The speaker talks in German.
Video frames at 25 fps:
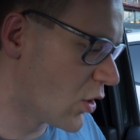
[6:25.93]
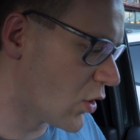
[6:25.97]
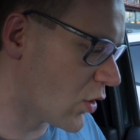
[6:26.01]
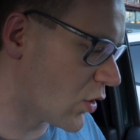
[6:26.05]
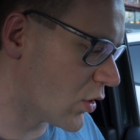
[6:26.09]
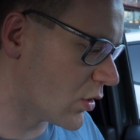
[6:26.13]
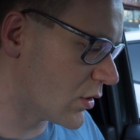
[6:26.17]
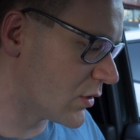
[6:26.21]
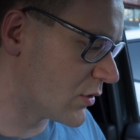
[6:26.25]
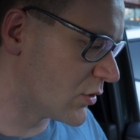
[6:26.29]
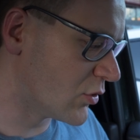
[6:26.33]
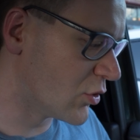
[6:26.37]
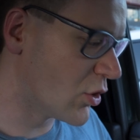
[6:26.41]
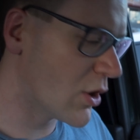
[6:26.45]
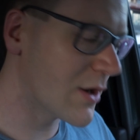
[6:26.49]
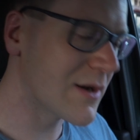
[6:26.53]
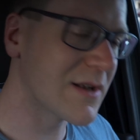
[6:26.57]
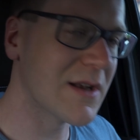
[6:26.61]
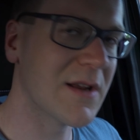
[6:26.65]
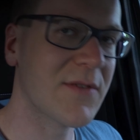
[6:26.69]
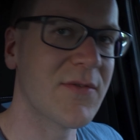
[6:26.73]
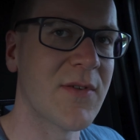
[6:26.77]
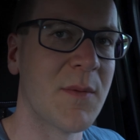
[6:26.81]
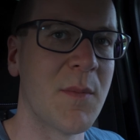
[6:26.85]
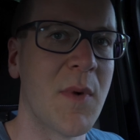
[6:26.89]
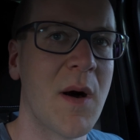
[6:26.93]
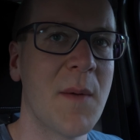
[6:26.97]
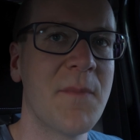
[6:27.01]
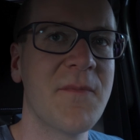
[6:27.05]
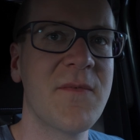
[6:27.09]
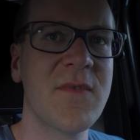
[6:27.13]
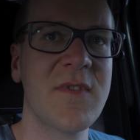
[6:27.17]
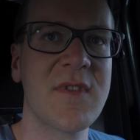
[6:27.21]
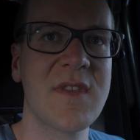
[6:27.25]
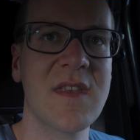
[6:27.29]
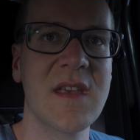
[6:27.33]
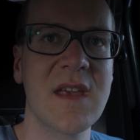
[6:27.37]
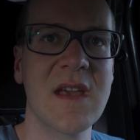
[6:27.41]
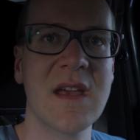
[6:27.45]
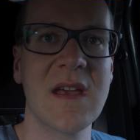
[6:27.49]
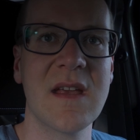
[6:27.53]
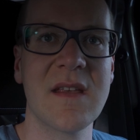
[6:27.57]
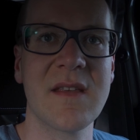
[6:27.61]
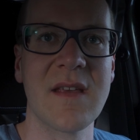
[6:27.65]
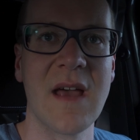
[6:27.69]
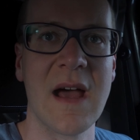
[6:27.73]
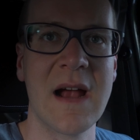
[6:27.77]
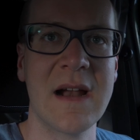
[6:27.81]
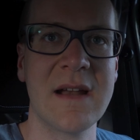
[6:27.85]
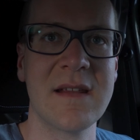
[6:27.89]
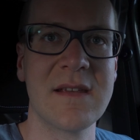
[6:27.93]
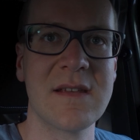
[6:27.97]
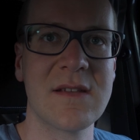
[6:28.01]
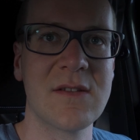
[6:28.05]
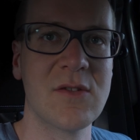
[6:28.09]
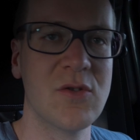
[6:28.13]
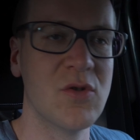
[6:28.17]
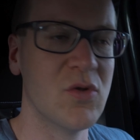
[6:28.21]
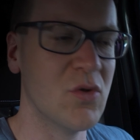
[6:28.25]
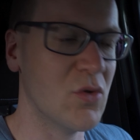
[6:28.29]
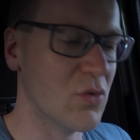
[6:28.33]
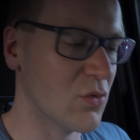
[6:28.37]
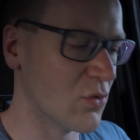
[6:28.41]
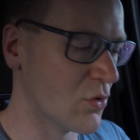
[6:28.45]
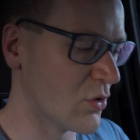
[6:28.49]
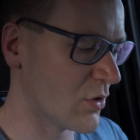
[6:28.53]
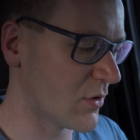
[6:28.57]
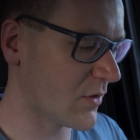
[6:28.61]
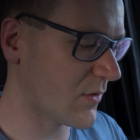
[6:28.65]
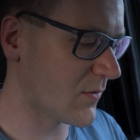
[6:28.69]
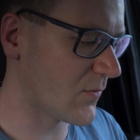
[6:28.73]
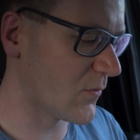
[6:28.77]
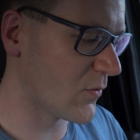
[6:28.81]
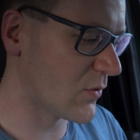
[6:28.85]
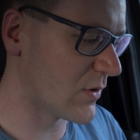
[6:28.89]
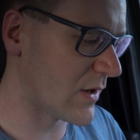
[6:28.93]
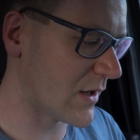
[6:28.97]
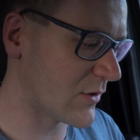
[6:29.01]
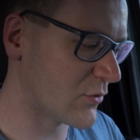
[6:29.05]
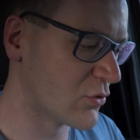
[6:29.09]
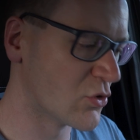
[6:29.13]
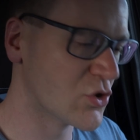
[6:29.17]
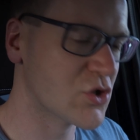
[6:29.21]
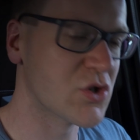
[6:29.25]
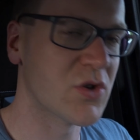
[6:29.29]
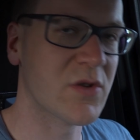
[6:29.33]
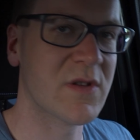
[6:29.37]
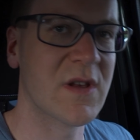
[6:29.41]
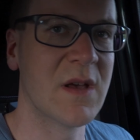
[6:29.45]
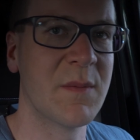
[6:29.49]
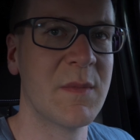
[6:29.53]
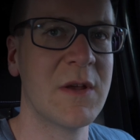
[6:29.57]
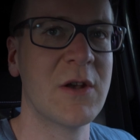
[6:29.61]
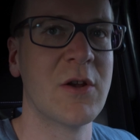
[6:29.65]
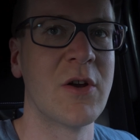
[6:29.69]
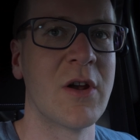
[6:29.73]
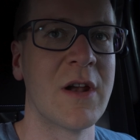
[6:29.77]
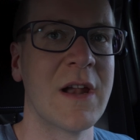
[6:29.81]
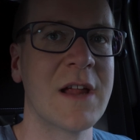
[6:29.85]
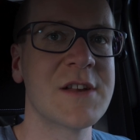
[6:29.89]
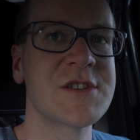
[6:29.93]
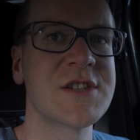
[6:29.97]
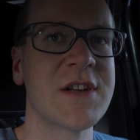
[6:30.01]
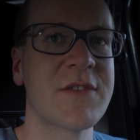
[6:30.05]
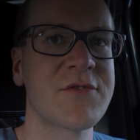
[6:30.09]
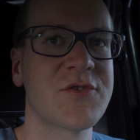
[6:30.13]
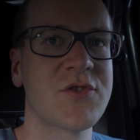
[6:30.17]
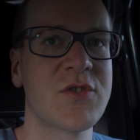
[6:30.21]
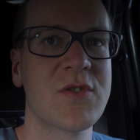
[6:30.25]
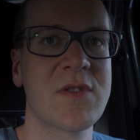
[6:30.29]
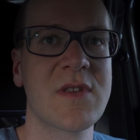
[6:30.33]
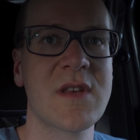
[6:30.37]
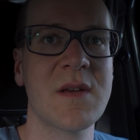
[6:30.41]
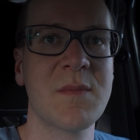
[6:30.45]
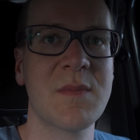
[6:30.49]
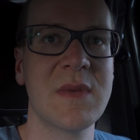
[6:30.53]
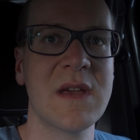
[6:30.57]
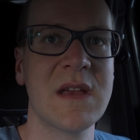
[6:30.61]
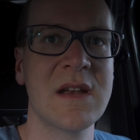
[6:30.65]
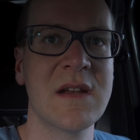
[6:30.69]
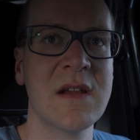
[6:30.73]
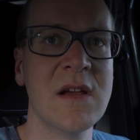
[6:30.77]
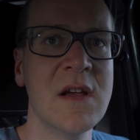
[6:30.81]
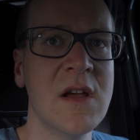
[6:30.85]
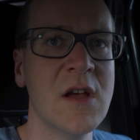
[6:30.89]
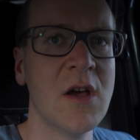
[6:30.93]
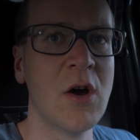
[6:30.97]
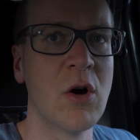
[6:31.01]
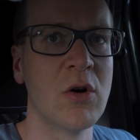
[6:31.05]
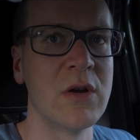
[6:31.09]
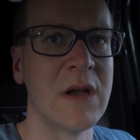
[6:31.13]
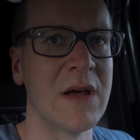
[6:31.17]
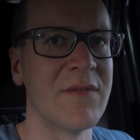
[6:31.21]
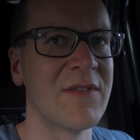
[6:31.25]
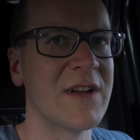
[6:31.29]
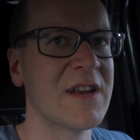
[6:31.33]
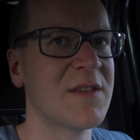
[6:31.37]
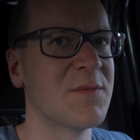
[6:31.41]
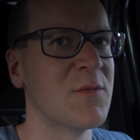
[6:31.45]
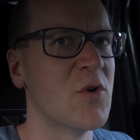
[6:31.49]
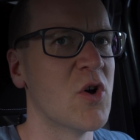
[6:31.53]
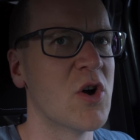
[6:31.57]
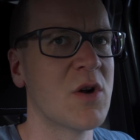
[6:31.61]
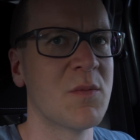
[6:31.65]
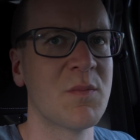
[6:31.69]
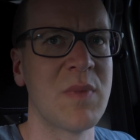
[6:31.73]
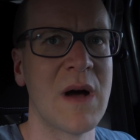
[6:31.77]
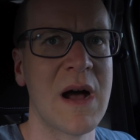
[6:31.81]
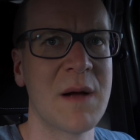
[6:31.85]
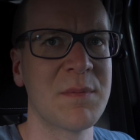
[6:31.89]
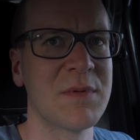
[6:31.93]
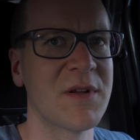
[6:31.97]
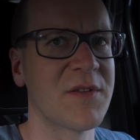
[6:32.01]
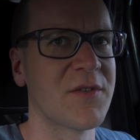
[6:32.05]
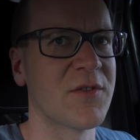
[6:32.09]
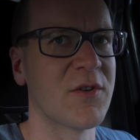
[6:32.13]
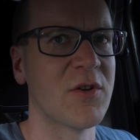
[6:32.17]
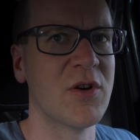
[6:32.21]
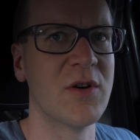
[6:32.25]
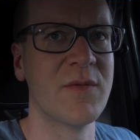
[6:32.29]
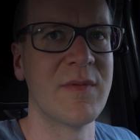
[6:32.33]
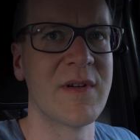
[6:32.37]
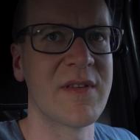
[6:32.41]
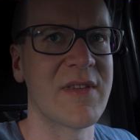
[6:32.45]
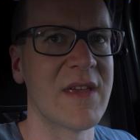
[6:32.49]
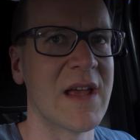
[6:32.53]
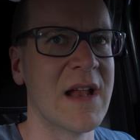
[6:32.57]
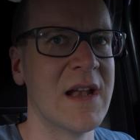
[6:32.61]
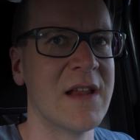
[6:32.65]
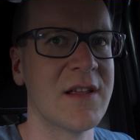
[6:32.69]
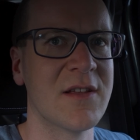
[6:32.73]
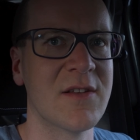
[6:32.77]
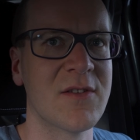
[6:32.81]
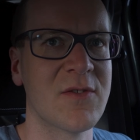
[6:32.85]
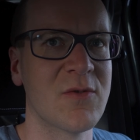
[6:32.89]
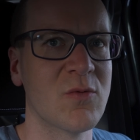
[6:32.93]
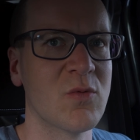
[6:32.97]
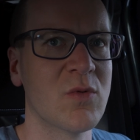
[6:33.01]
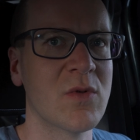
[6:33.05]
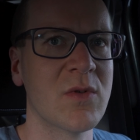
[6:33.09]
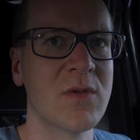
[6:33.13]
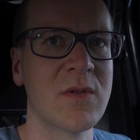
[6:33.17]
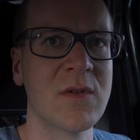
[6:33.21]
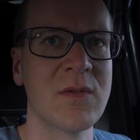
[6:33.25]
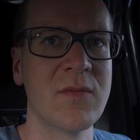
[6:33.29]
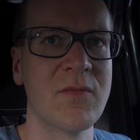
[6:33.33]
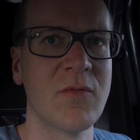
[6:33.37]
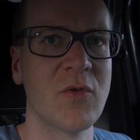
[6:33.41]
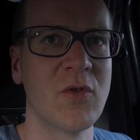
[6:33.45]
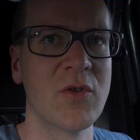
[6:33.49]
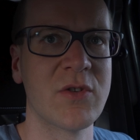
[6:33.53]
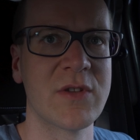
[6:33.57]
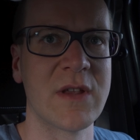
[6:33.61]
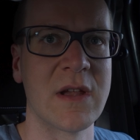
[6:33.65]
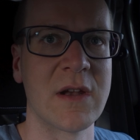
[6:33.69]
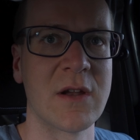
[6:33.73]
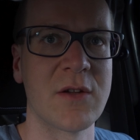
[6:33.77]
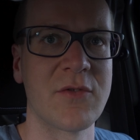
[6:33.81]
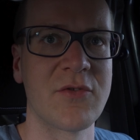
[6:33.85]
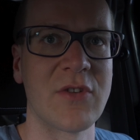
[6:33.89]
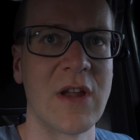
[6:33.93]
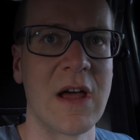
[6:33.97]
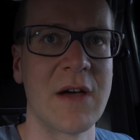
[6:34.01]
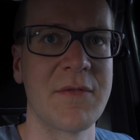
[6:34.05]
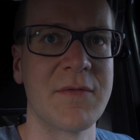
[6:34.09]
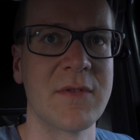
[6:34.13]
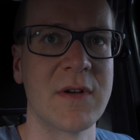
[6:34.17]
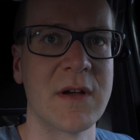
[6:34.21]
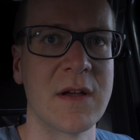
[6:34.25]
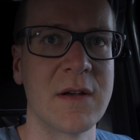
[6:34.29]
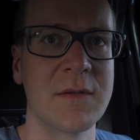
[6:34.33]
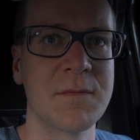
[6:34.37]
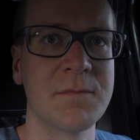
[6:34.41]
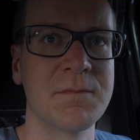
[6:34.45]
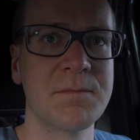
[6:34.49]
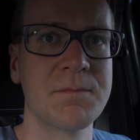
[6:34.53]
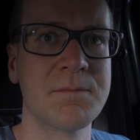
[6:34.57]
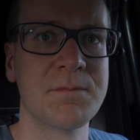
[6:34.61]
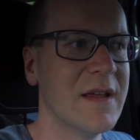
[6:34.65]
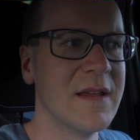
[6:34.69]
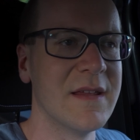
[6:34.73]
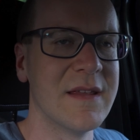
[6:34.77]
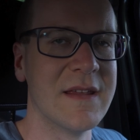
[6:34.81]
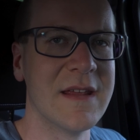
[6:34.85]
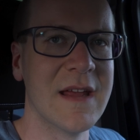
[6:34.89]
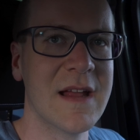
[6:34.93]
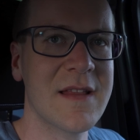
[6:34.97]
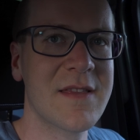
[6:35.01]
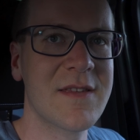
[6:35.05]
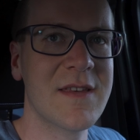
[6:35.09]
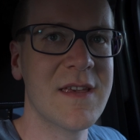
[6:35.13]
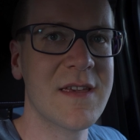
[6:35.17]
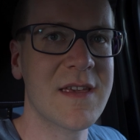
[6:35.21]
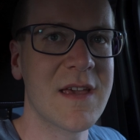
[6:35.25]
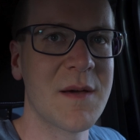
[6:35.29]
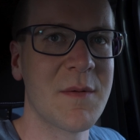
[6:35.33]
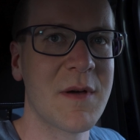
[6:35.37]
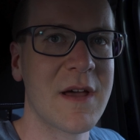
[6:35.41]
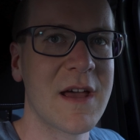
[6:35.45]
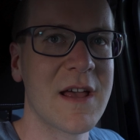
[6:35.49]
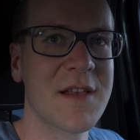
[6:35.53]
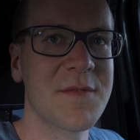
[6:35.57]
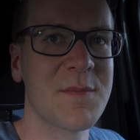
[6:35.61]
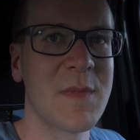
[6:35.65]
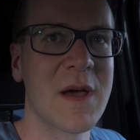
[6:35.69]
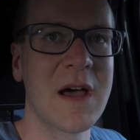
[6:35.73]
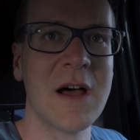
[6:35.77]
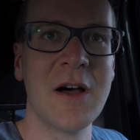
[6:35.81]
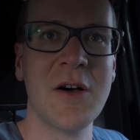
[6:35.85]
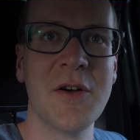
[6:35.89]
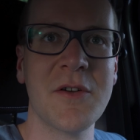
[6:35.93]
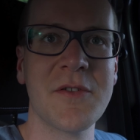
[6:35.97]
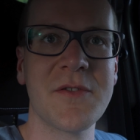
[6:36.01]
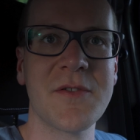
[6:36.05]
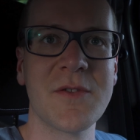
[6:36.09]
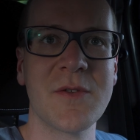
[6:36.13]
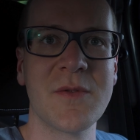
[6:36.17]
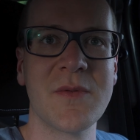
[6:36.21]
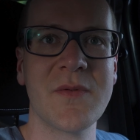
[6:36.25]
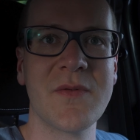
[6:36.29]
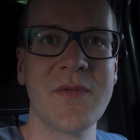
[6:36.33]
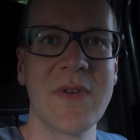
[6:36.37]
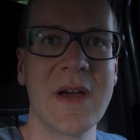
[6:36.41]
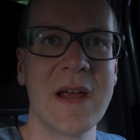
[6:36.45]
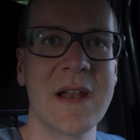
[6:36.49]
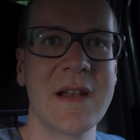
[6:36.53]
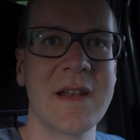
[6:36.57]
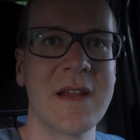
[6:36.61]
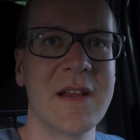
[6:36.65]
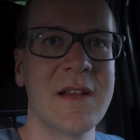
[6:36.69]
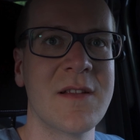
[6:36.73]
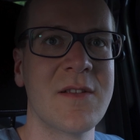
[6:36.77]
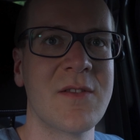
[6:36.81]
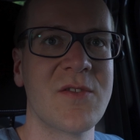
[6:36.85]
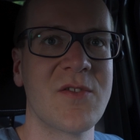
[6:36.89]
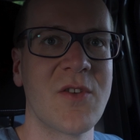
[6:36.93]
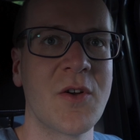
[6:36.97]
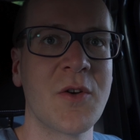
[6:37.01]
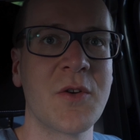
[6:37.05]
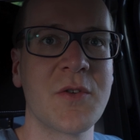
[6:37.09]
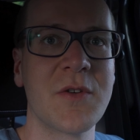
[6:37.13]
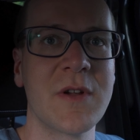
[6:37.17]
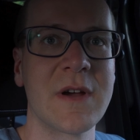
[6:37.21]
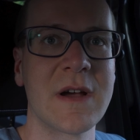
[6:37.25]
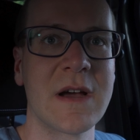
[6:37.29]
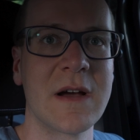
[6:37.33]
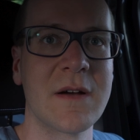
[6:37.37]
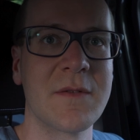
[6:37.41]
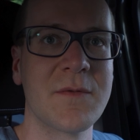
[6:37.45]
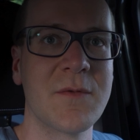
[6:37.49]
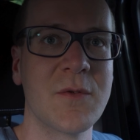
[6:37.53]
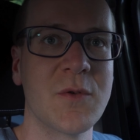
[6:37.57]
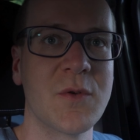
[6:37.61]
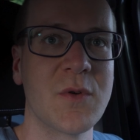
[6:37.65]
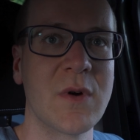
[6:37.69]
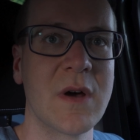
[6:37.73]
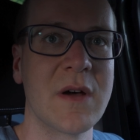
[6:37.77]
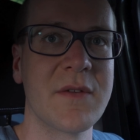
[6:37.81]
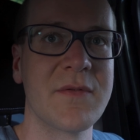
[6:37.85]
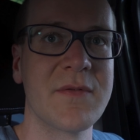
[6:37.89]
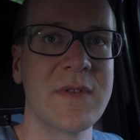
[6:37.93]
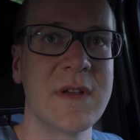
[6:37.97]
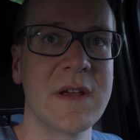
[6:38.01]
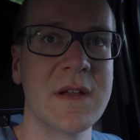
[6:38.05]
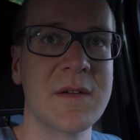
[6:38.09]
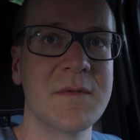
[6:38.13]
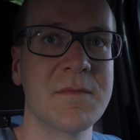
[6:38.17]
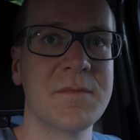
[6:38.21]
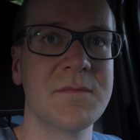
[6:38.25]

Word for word: Und nördlich vom Hopfensee ist eigentlich nirgendwo ein Naturschutzgebiet oder Landschaftsschutzgebiet. Und da werde ich mir irgendeinen Parkplatz oder irgendwas ähnliches suchen, wo ich dann drauf schlafen kann. Jetzt gehe ich aber erstmal raus und werde den Sonnenuntergang fotografieren.